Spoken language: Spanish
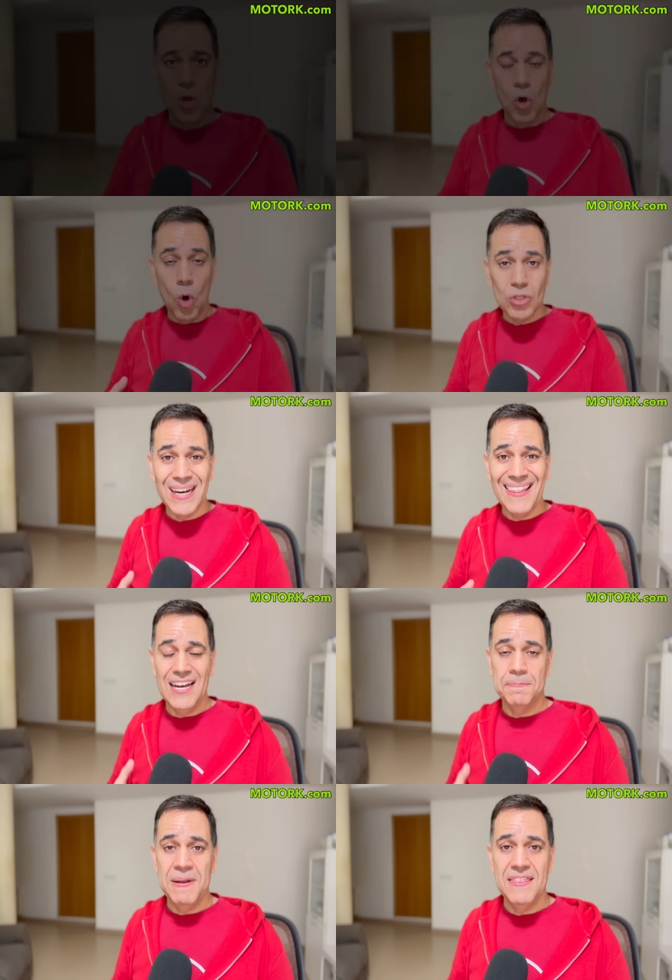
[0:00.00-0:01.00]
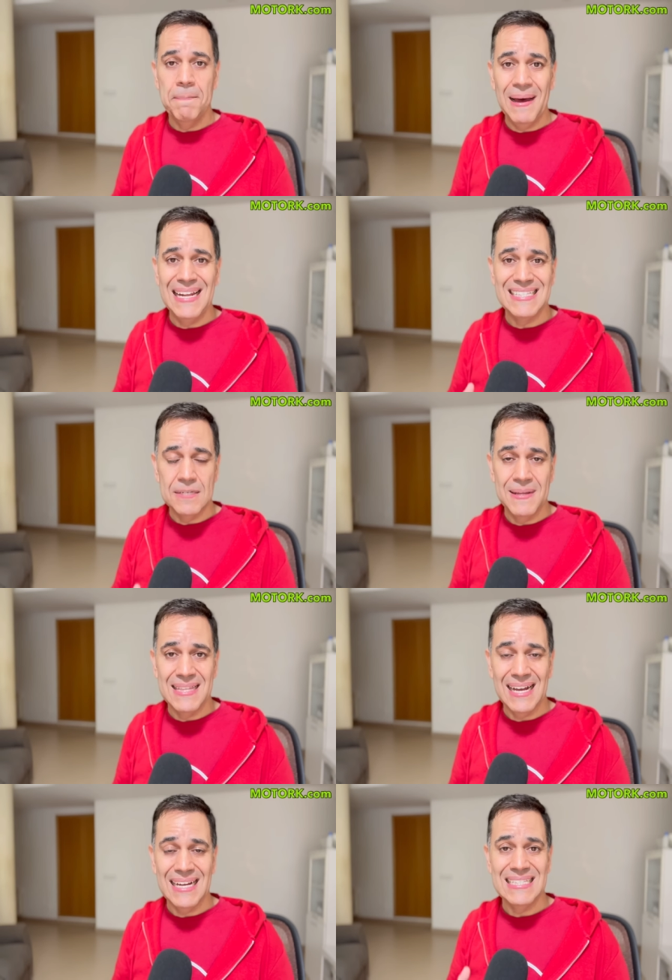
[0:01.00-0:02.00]
Otra de las principales
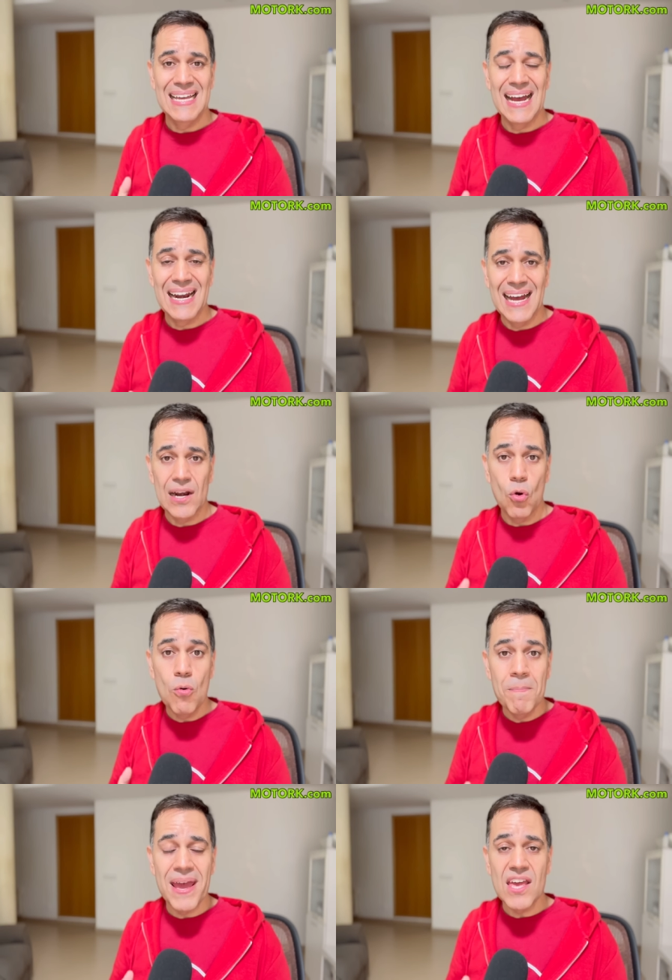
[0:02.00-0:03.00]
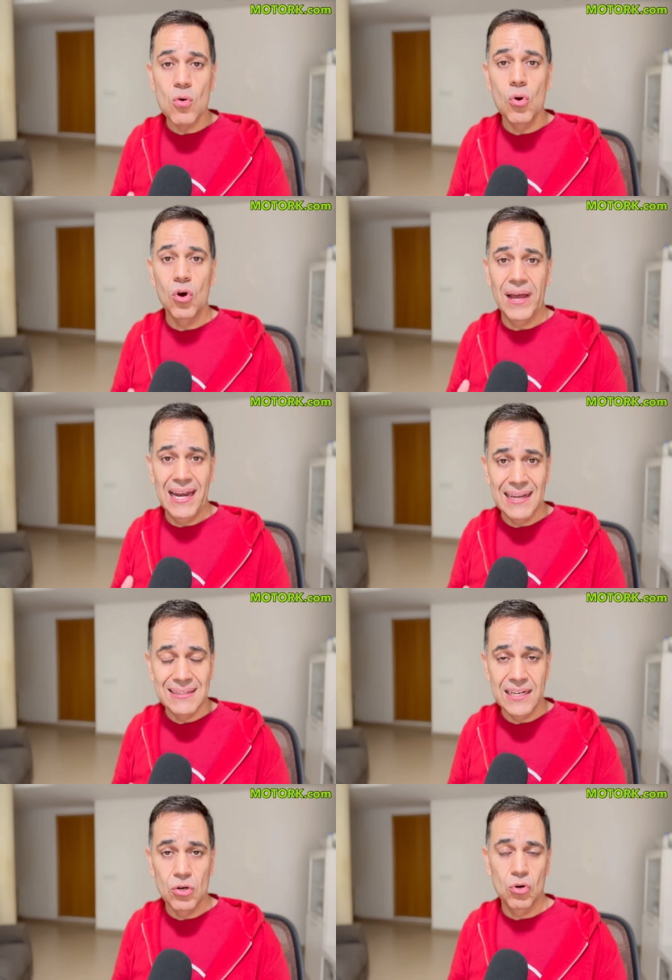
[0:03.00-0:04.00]
desventajas de cargar un vehículo
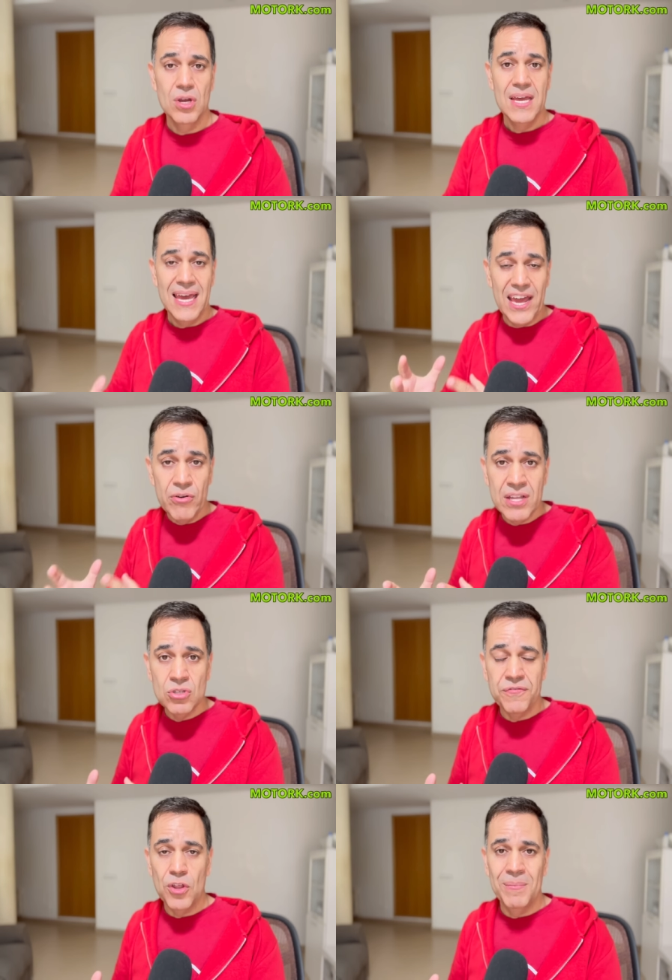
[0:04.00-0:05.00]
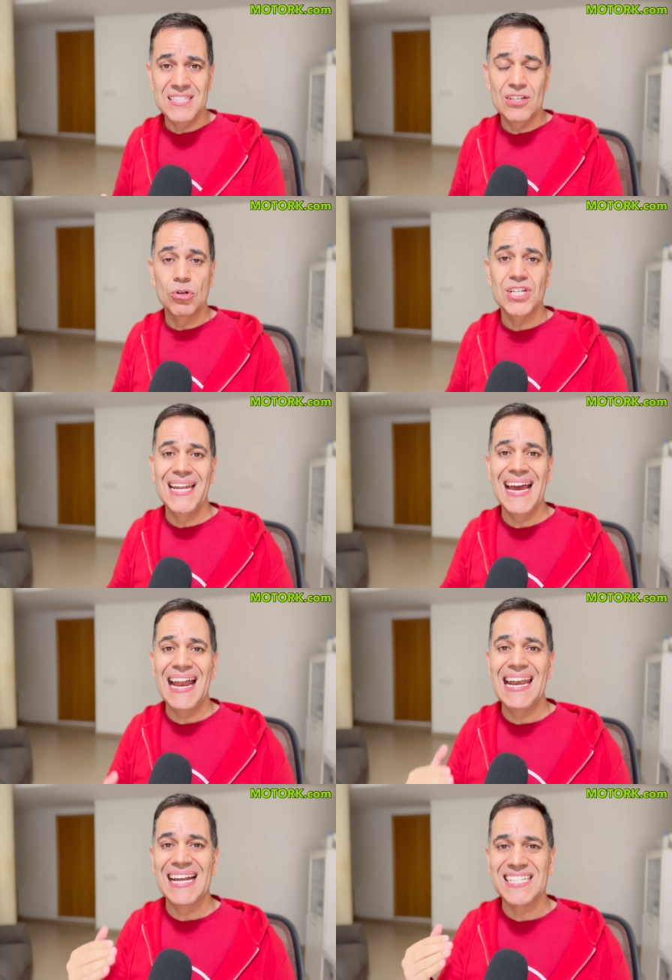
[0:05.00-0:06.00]
eléctrico en un enchufe doméstico sería la